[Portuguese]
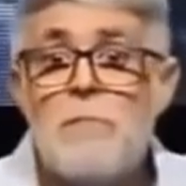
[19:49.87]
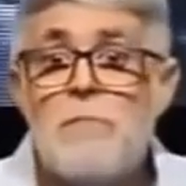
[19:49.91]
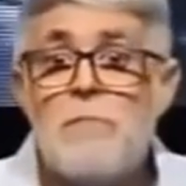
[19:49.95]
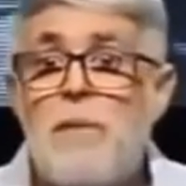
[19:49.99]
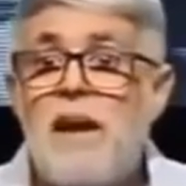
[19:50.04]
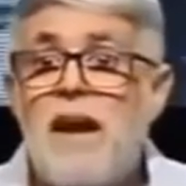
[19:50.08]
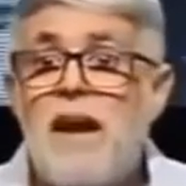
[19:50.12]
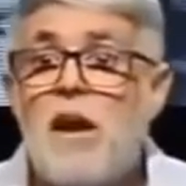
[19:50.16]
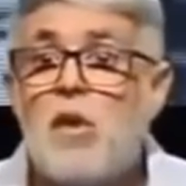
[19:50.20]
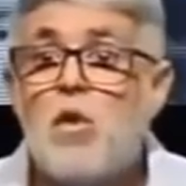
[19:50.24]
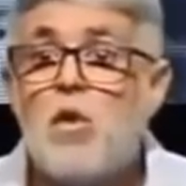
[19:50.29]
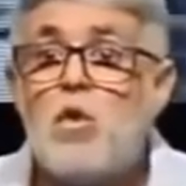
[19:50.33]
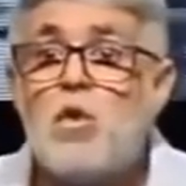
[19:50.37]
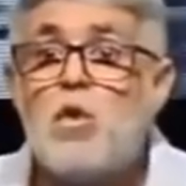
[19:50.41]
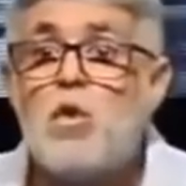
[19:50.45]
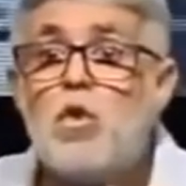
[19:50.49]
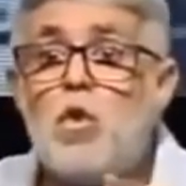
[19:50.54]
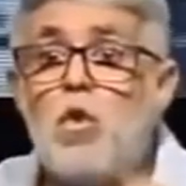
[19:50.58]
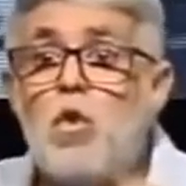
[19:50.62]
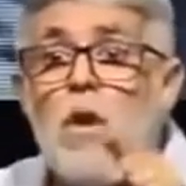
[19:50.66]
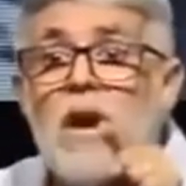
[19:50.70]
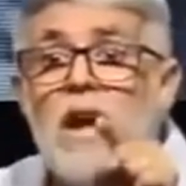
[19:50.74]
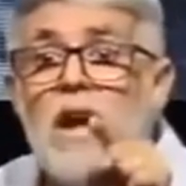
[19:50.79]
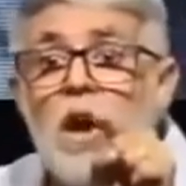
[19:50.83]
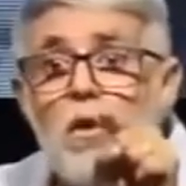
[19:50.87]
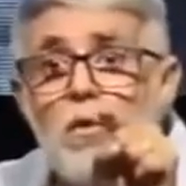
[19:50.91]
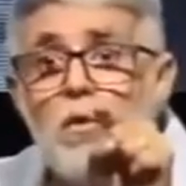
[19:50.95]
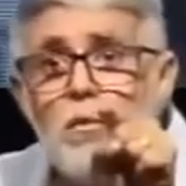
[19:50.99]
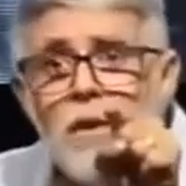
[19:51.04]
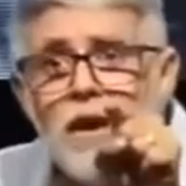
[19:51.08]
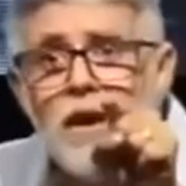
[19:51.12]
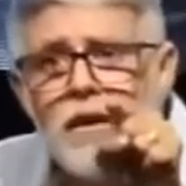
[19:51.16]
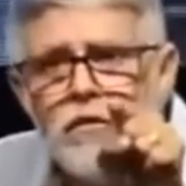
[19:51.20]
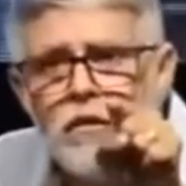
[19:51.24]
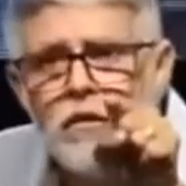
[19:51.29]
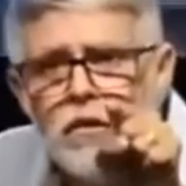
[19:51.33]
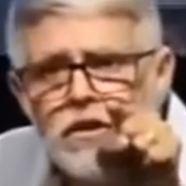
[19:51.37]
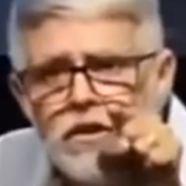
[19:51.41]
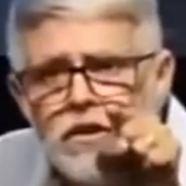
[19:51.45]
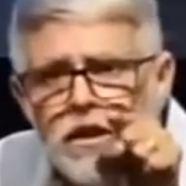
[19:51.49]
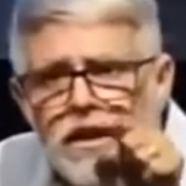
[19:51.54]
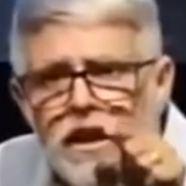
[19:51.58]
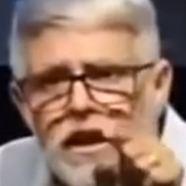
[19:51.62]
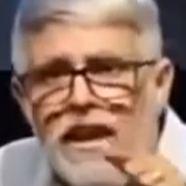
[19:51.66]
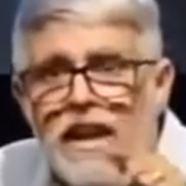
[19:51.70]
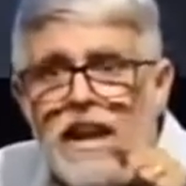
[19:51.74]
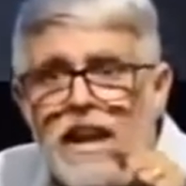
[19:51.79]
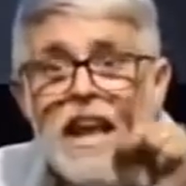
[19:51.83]
Pergunto eu para
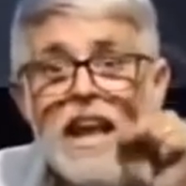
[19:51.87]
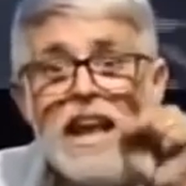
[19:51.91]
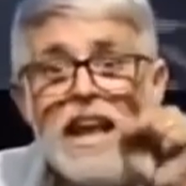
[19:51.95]
você: